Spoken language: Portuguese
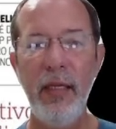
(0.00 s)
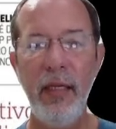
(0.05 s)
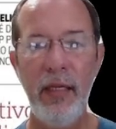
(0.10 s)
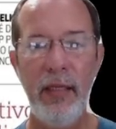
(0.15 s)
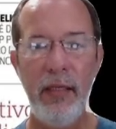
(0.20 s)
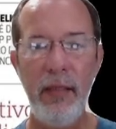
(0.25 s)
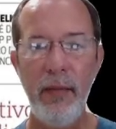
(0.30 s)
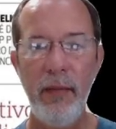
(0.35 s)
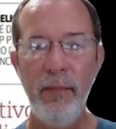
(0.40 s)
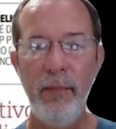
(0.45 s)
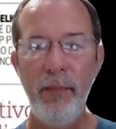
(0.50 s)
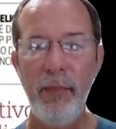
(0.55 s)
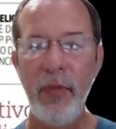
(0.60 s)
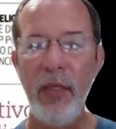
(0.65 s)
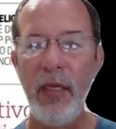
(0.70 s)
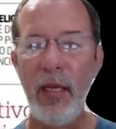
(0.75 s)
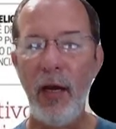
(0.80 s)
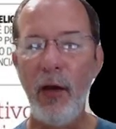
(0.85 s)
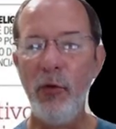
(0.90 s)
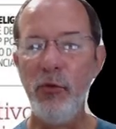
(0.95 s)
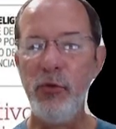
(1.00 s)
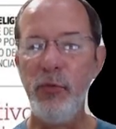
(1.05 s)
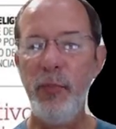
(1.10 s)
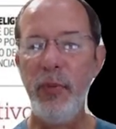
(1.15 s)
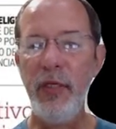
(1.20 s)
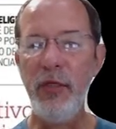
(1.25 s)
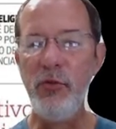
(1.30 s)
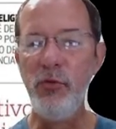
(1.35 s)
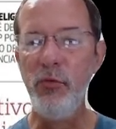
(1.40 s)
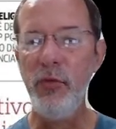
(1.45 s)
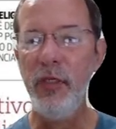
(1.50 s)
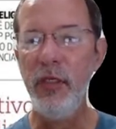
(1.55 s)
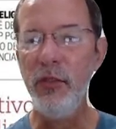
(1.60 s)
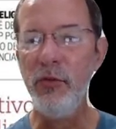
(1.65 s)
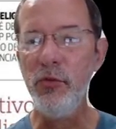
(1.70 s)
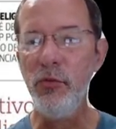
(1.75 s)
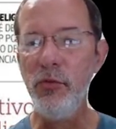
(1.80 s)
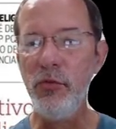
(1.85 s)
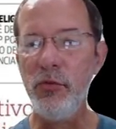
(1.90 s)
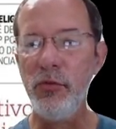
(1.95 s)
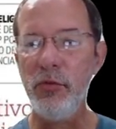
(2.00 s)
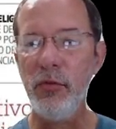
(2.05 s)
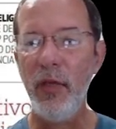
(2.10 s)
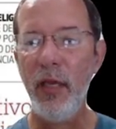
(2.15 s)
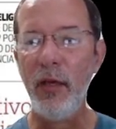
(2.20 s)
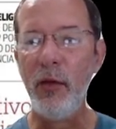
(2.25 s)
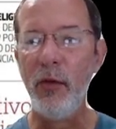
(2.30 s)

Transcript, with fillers: aí e há os prejuízos,